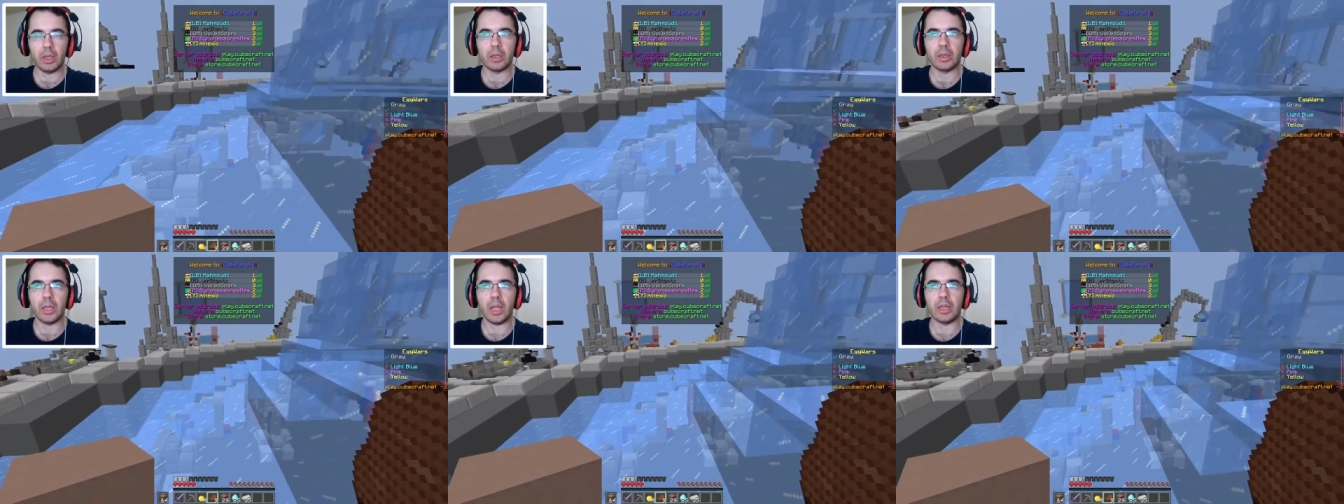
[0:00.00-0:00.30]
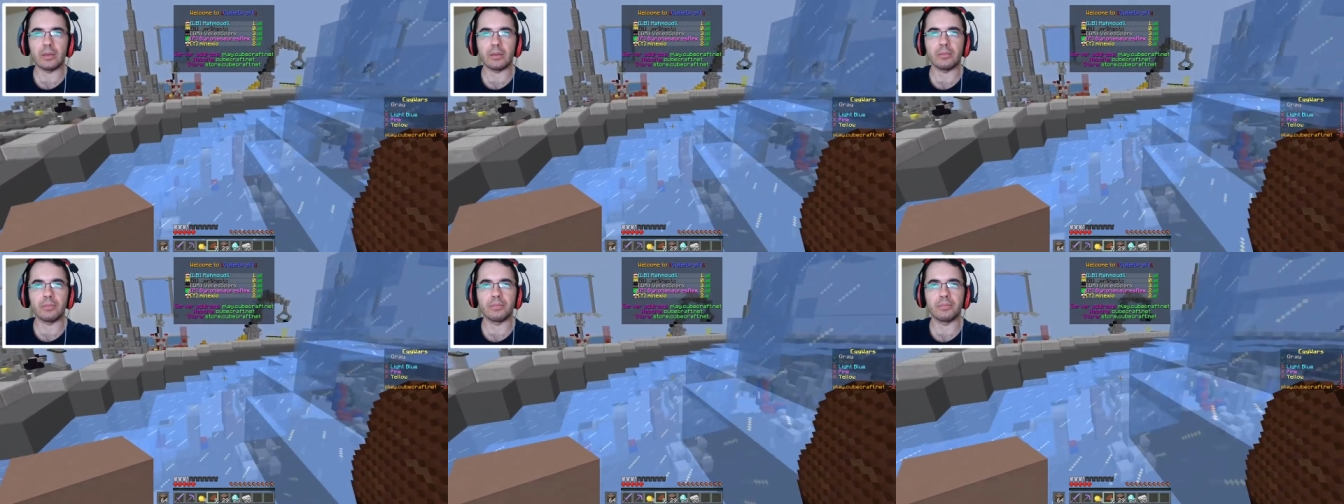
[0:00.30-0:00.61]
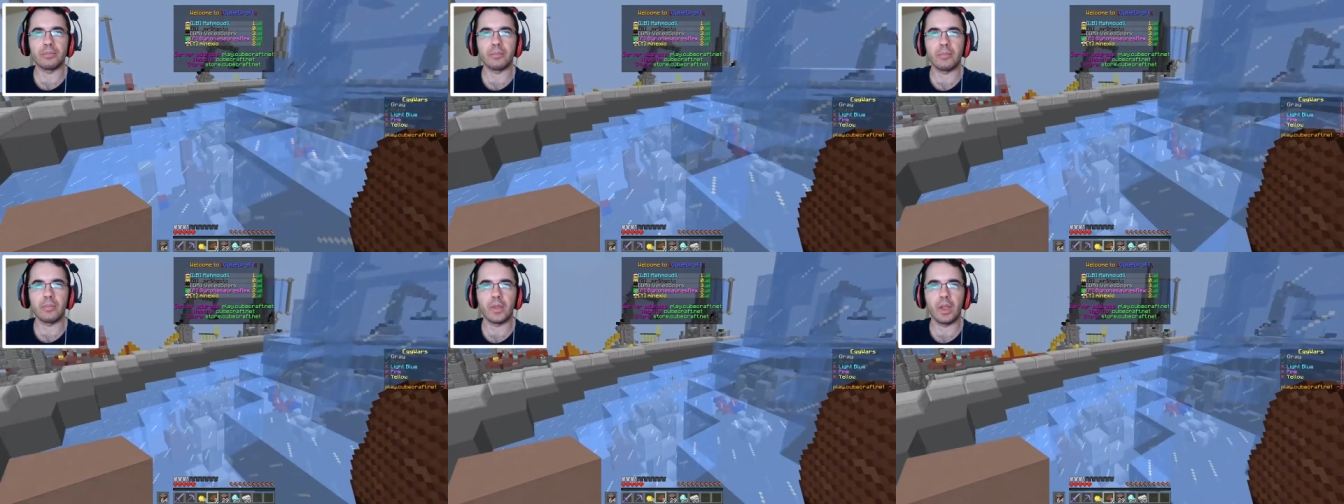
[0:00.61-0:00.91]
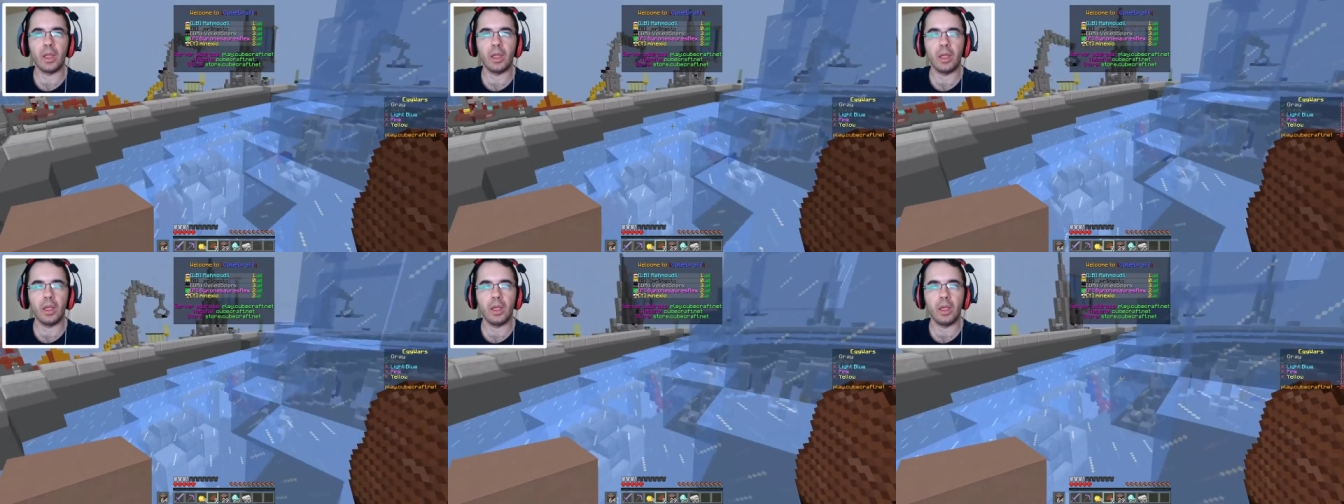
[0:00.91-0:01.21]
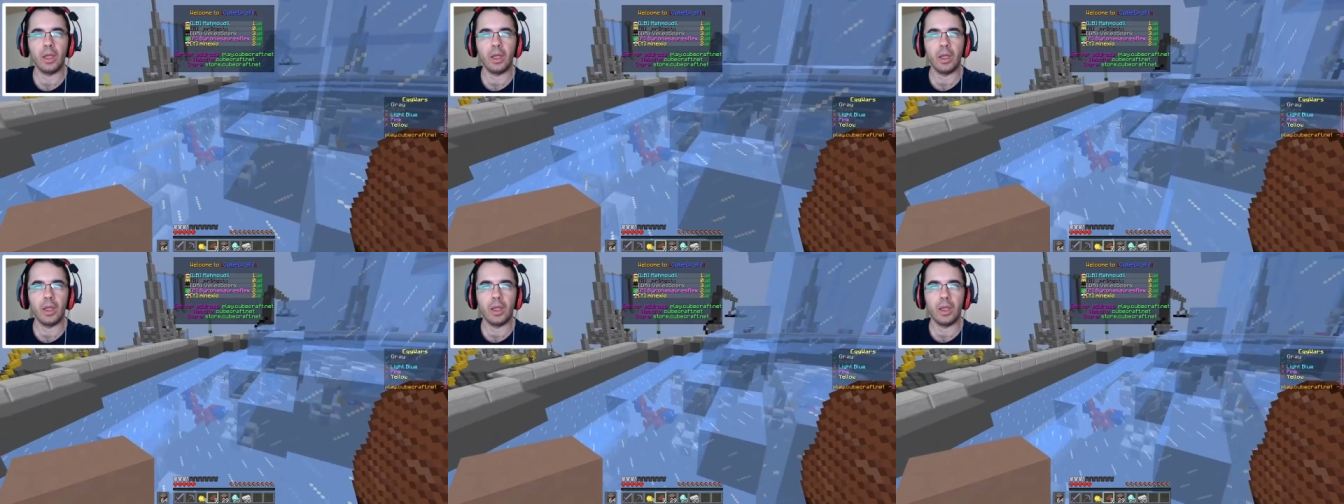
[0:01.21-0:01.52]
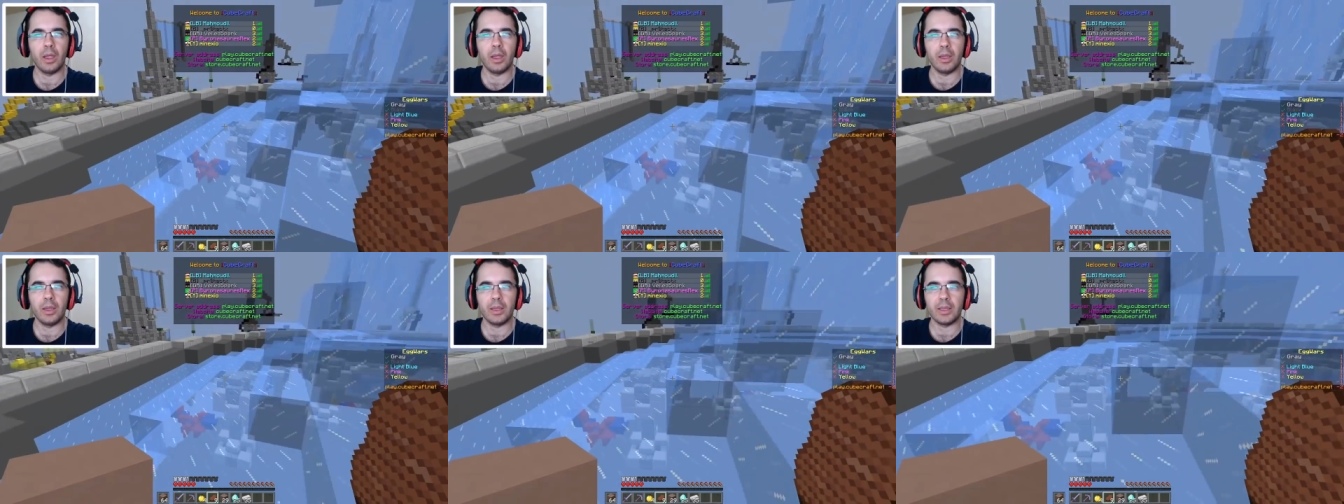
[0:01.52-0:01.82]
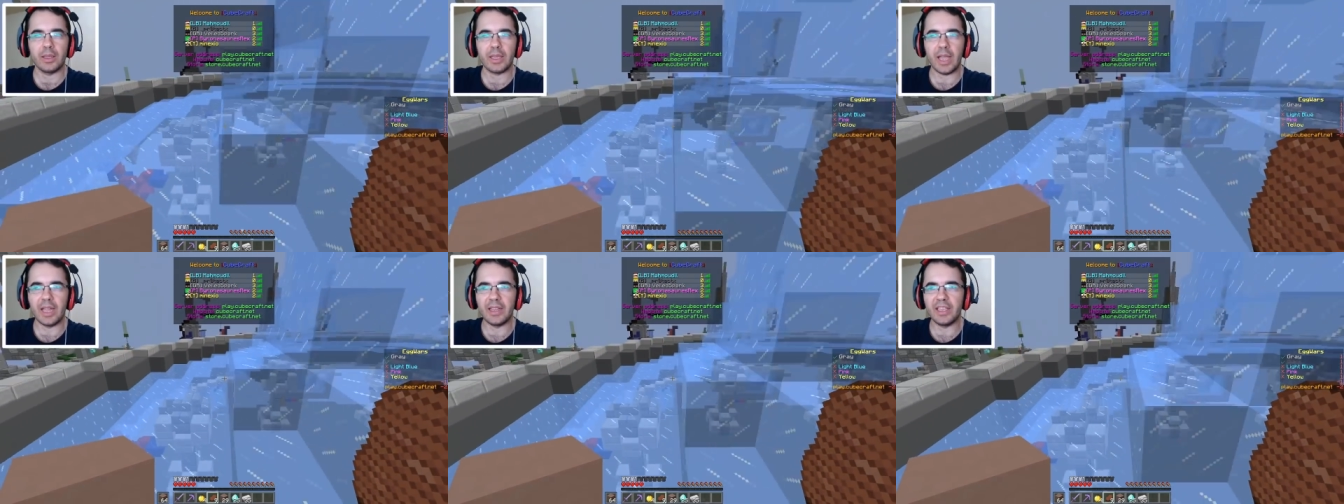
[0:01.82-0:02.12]
Lan
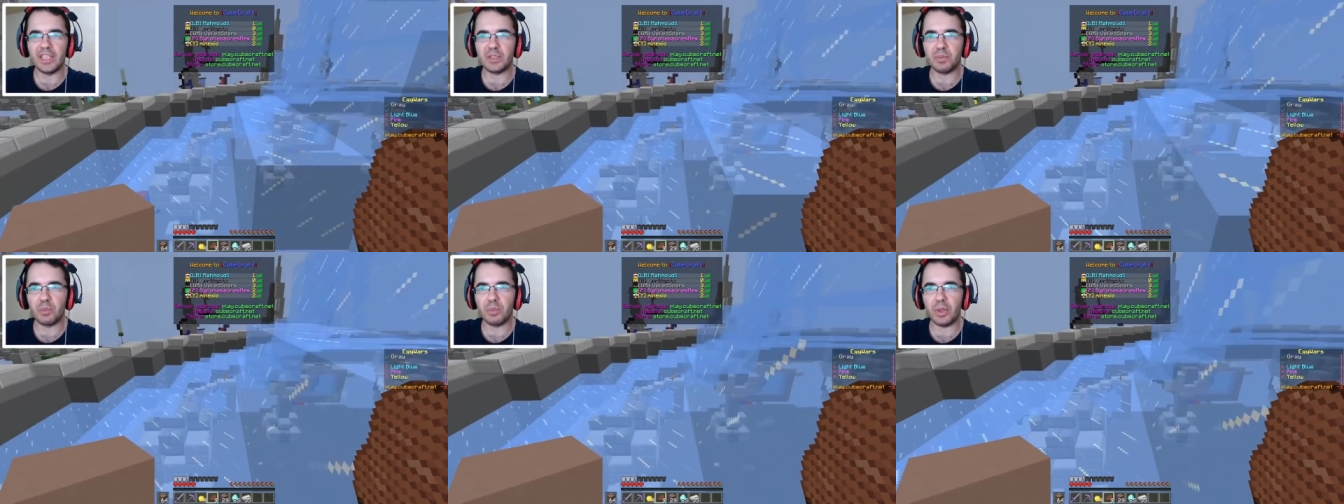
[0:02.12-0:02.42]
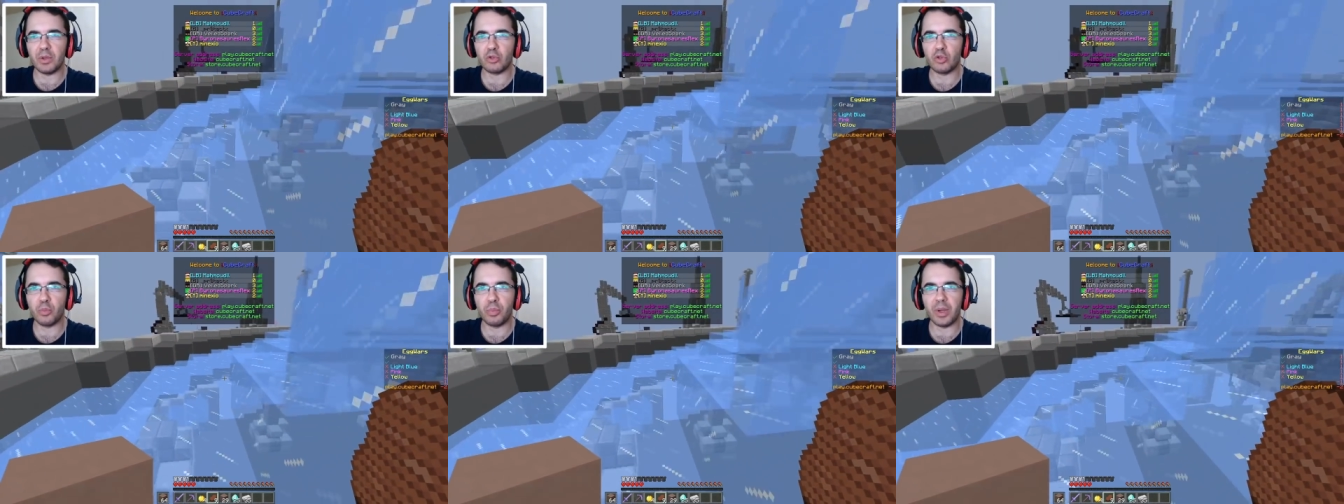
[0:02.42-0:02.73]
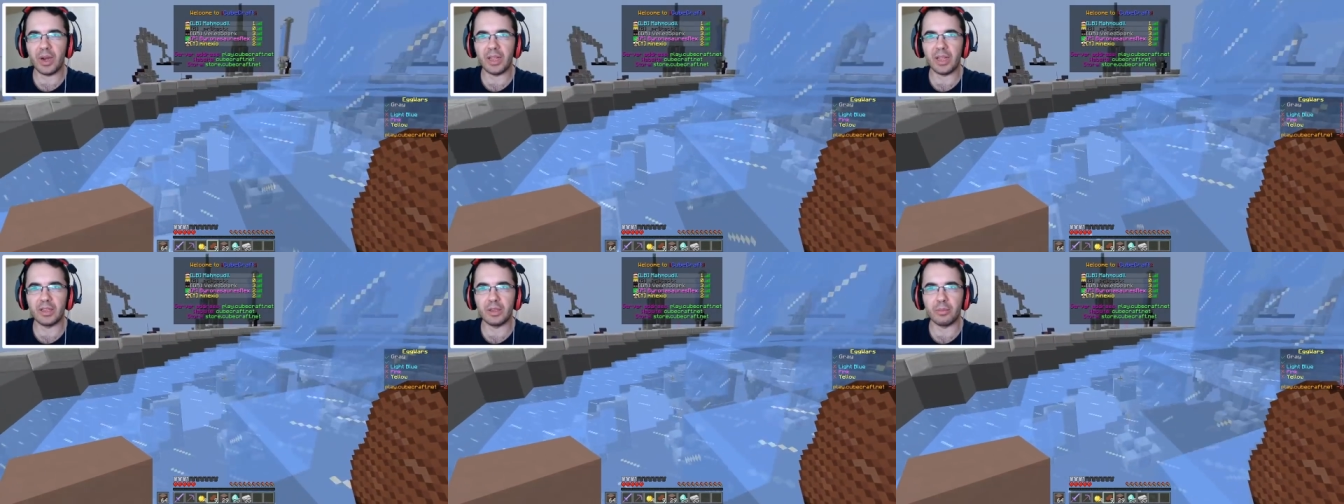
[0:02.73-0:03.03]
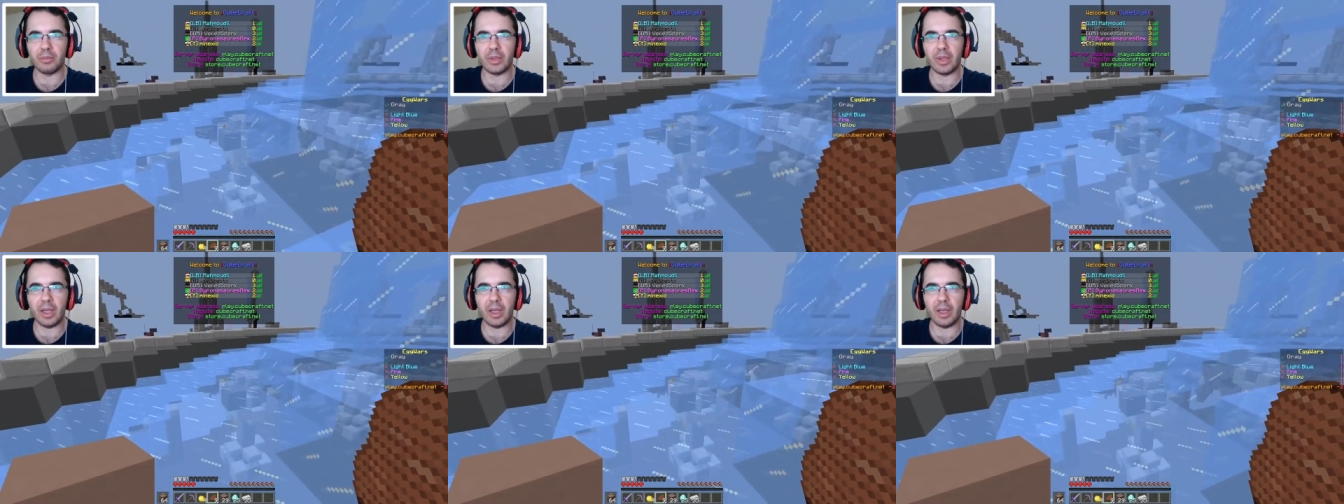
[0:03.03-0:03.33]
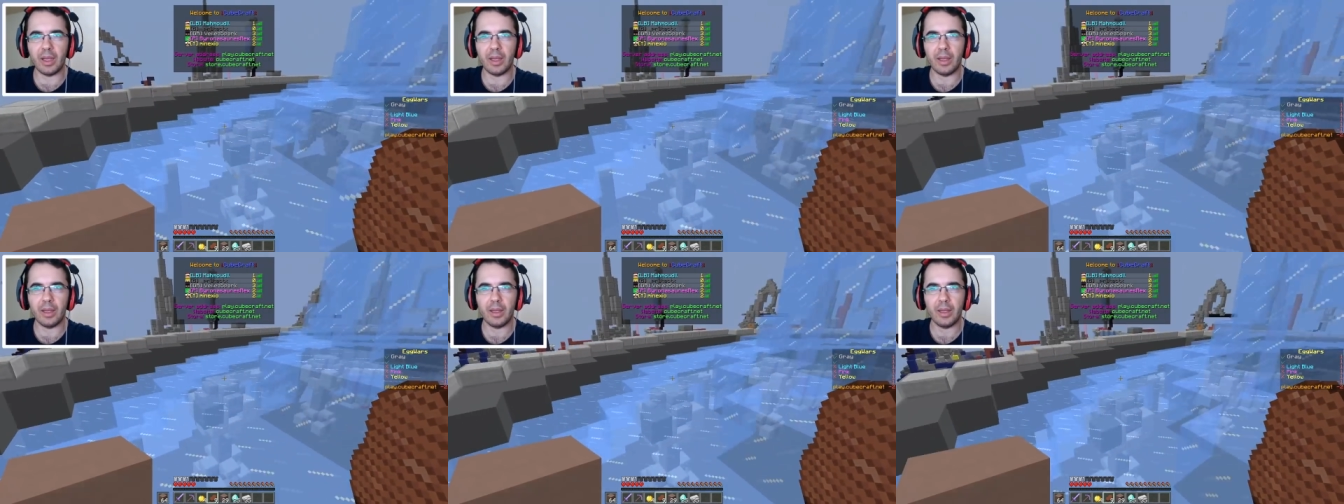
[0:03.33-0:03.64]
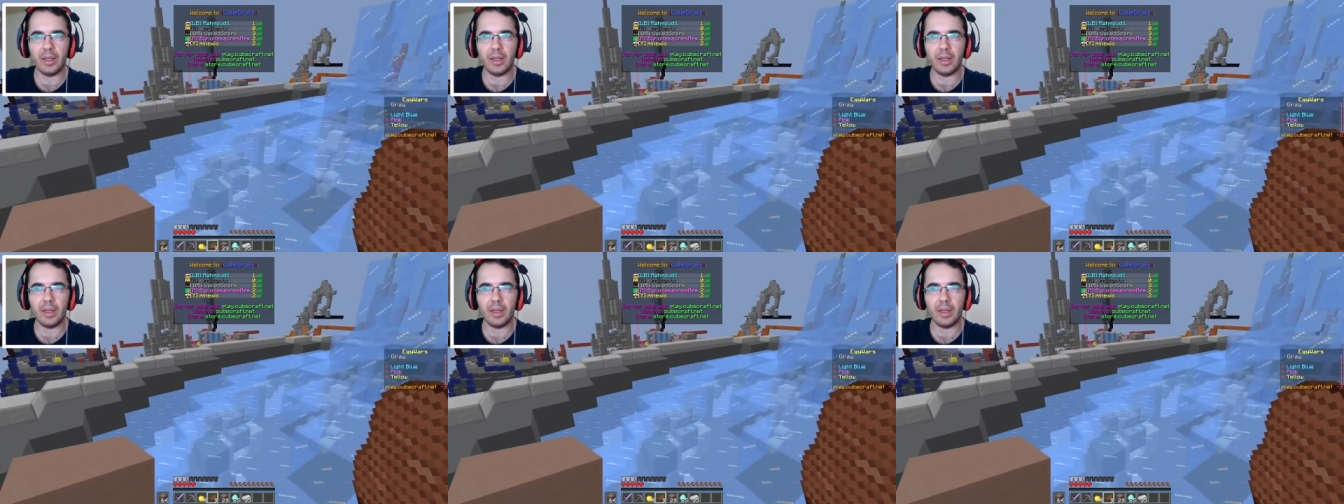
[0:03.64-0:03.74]
kendi ismimden şüphelendim ya.